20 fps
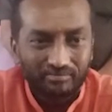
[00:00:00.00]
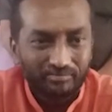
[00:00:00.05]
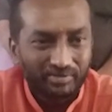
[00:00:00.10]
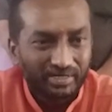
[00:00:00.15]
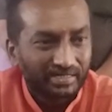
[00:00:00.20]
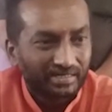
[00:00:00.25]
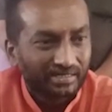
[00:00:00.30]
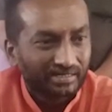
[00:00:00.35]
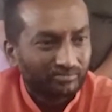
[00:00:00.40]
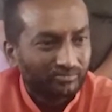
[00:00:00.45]
ఈ
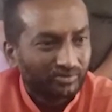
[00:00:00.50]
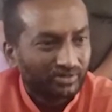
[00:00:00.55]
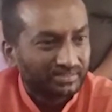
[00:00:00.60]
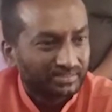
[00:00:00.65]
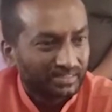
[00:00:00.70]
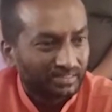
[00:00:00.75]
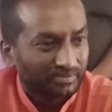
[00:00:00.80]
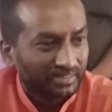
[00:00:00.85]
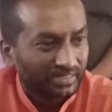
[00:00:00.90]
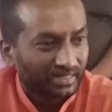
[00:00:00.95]
మీటింగ్ని
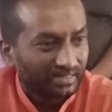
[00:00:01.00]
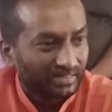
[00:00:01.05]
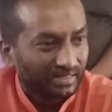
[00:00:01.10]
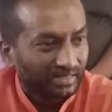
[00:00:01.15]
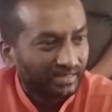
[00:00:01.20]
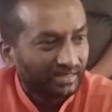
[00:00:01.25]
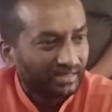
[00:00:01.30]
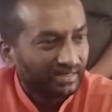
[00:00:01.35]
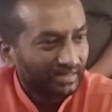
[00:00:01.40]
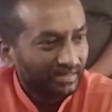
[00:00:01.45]
ముగించడం అనేది
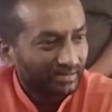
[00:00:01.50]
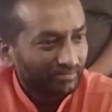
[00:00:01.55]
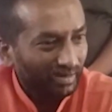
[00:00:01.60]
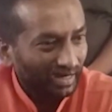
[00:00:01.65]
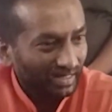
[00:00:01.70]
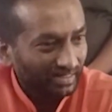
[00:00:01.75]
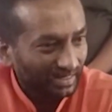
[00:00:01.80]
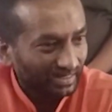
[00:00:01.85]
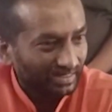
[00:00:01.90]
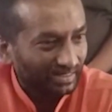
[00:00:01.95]

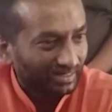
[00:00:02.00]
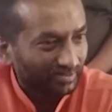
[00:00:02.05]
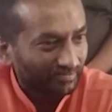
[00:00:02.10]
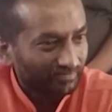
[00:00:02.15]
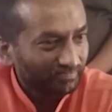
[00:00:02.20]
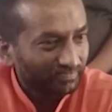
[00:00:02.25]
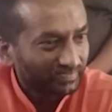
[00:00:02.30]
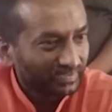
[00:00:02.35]
బాధాకరం